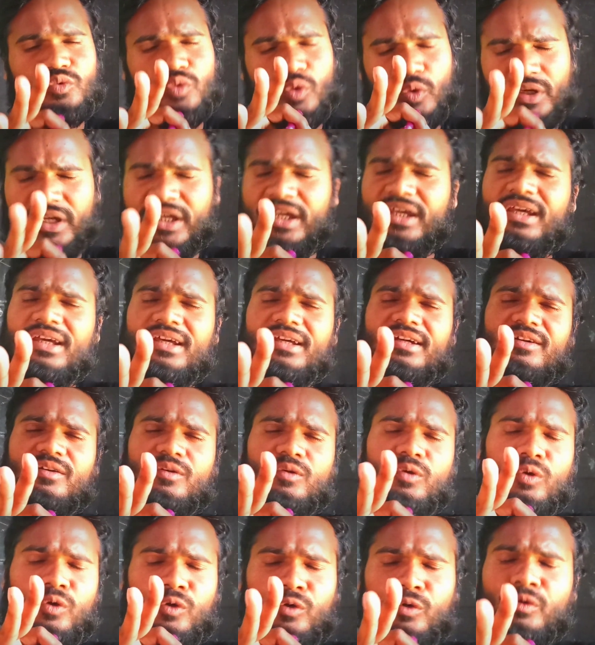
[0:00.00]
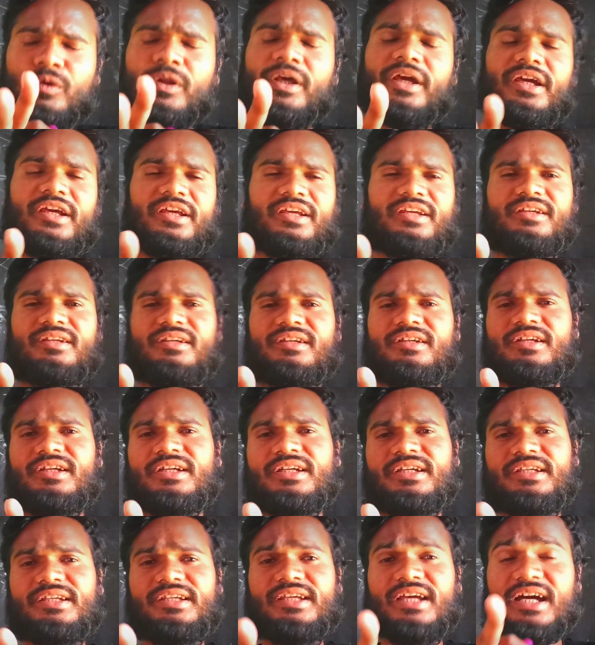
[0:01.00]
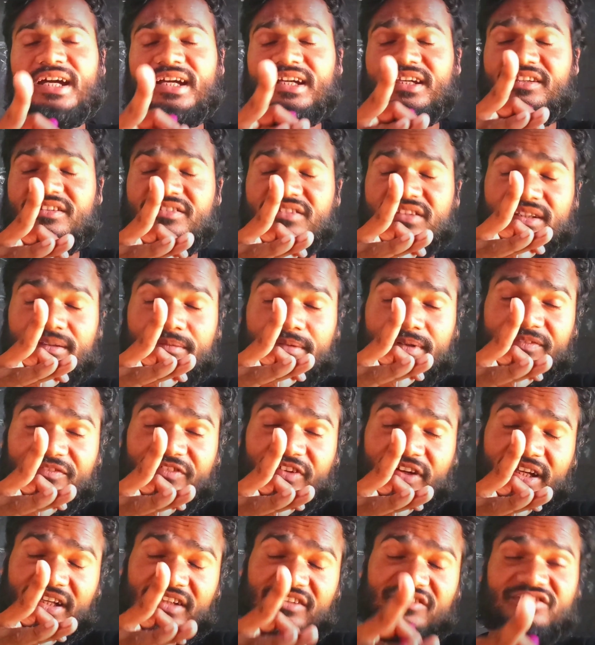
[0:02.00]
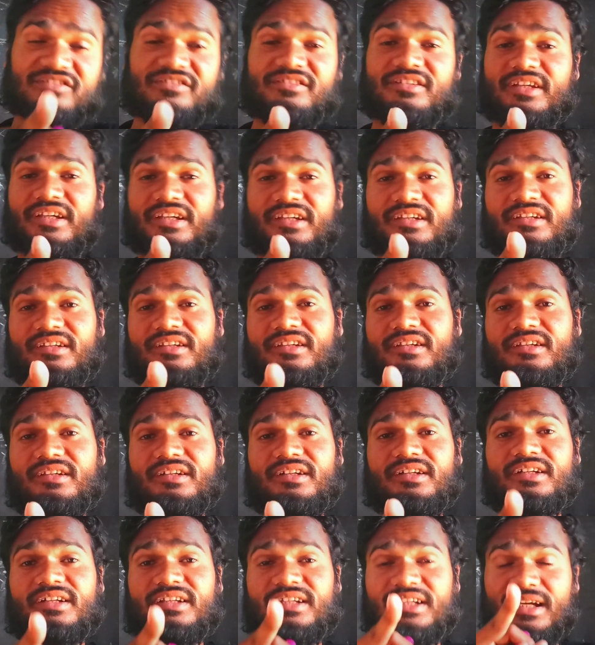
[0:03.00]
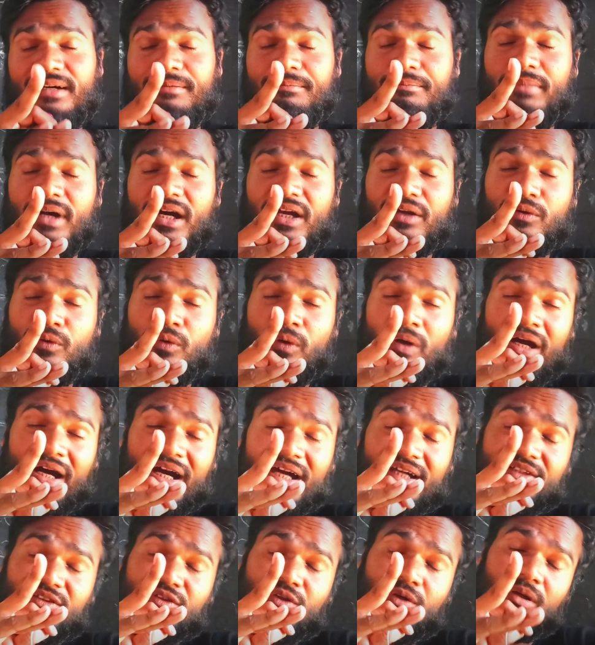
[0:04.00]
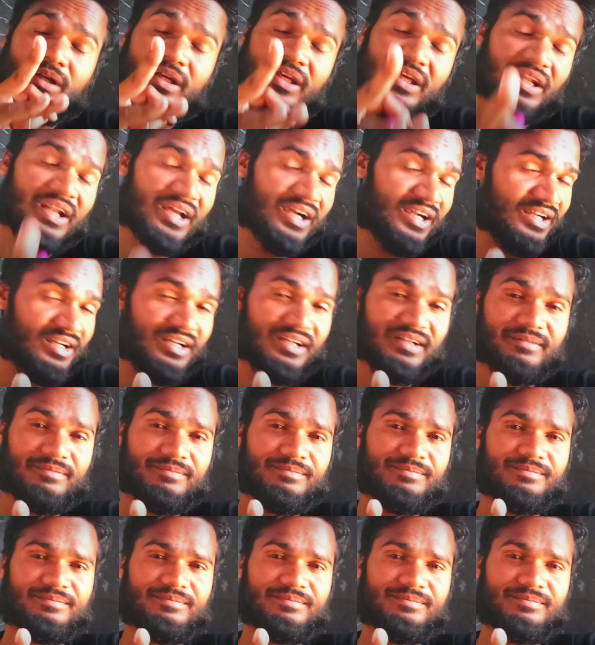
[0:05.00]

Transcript: तो ही लोगों ने या किसी भी फ्रेंड्स ने नंबर को हाइट करके रखा